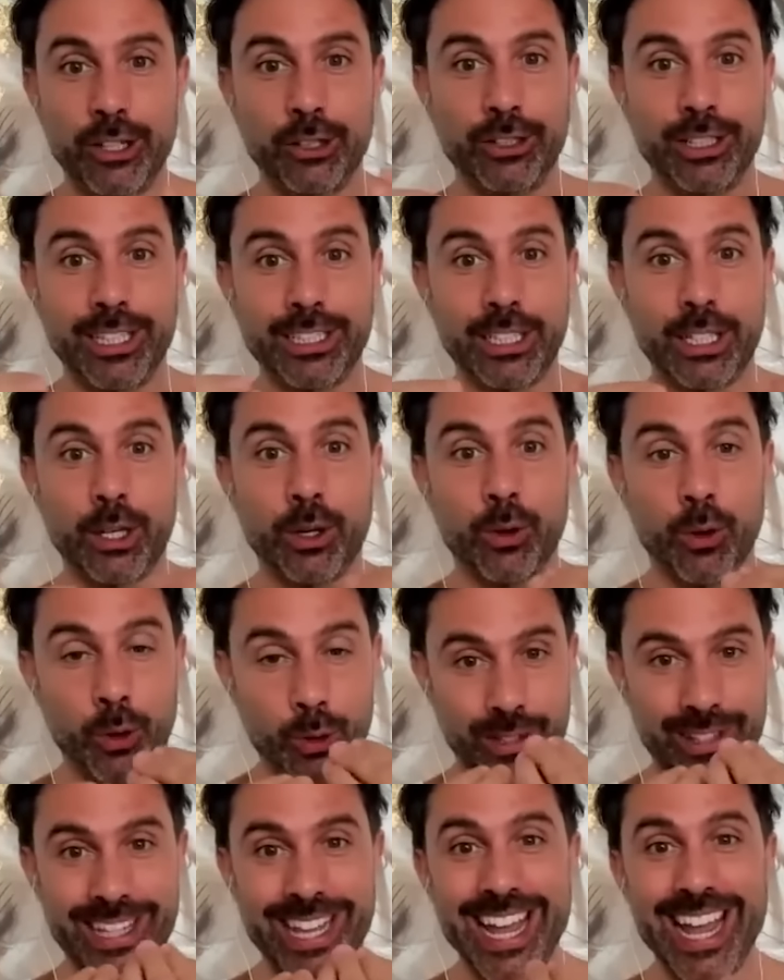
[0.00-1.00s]
es donde se
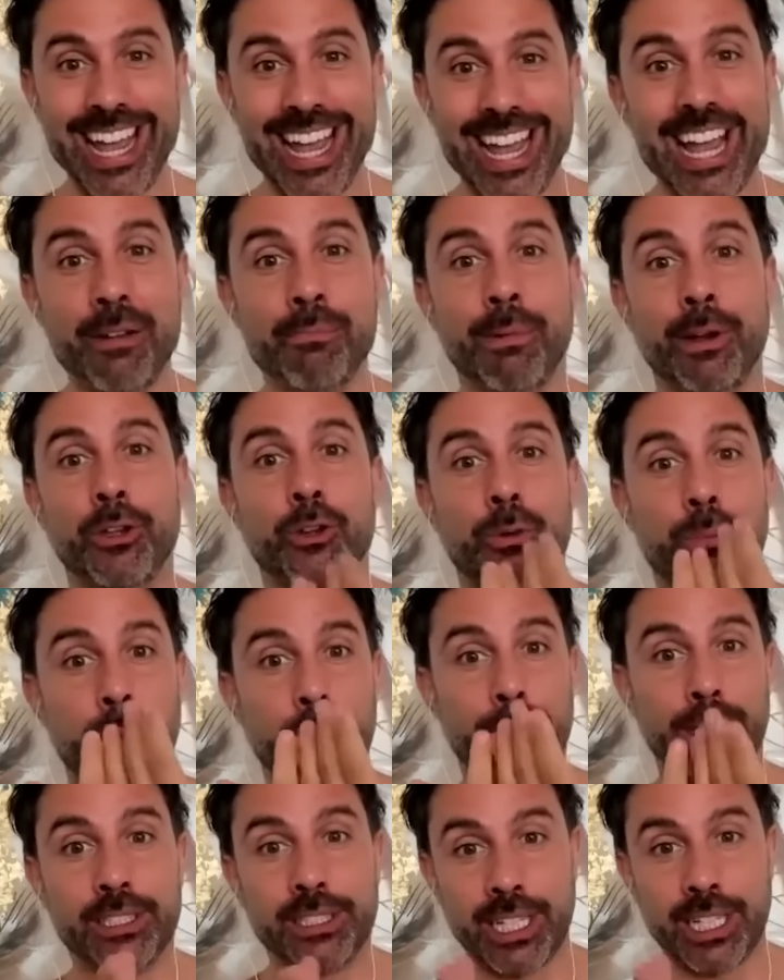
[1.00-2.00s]
esconde el
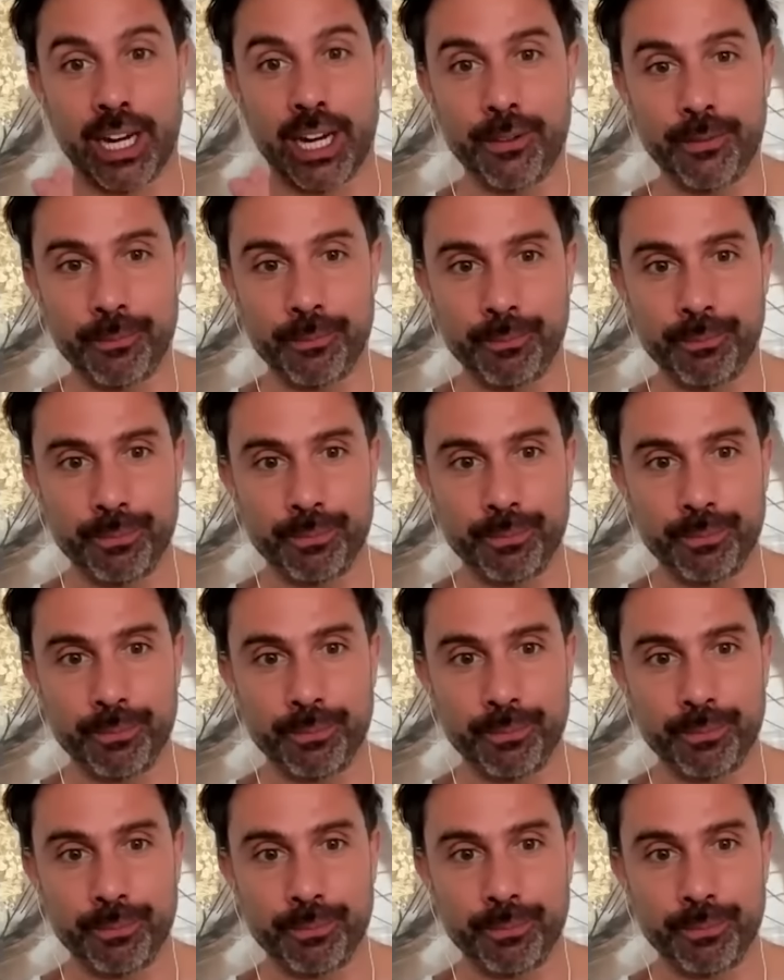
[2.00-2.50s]
mayor potencial.